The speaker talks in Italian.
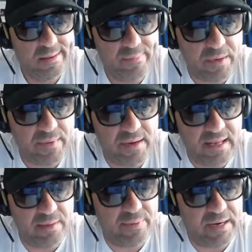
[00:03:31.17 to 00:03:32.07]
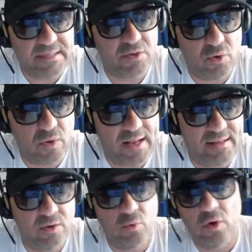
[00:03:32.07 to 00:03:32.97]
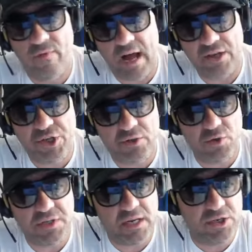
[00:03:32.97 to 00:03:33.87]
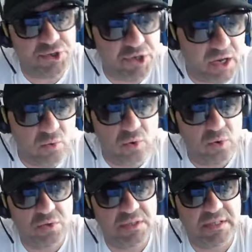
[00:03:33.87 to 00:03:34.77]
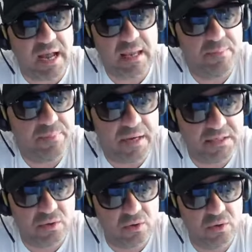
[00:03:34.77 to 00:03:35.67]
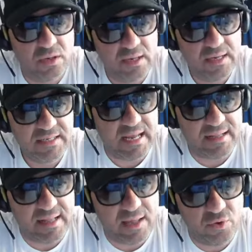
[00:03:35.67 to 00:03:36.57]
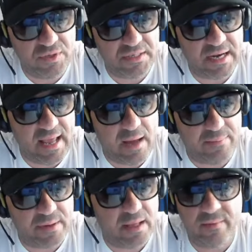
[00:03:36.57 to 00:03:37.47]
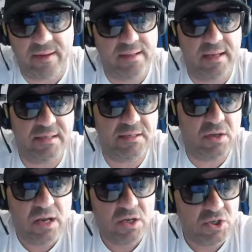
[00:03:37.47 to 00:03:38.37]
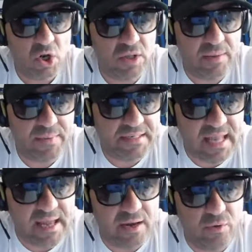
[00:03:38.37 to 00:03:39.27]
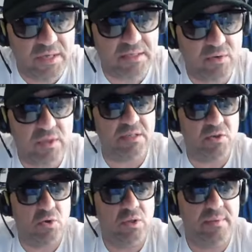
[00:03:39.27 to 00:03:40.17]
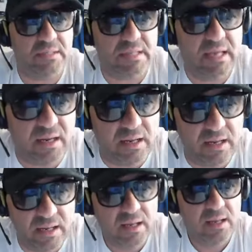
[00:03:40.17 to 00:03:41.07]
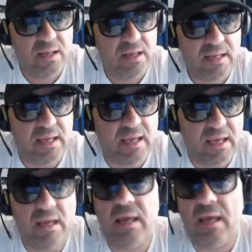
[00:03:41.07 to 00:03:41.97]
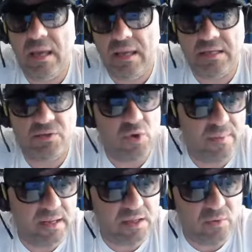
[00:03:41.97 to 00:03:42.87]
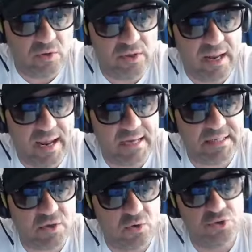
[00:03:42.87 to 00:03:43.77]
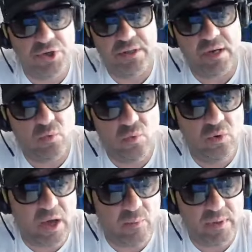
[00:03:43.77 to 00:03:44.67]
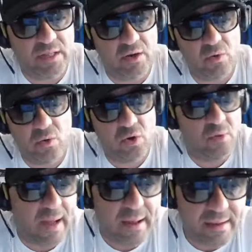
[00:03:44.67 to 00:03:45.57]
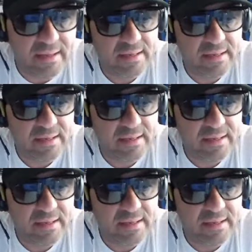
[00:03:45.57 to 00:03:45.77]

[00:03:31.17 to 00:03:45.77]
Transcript: In Premier League i prezzi sono alti, uno va a 116 e uno non si sa a che prezzo sia andato in Serie A praticamente. Eh, sono dei misteri questi, questi sono dei misteri che, che sicuramente quello della Exxon non c'entra nulla o mi dicono loro, ma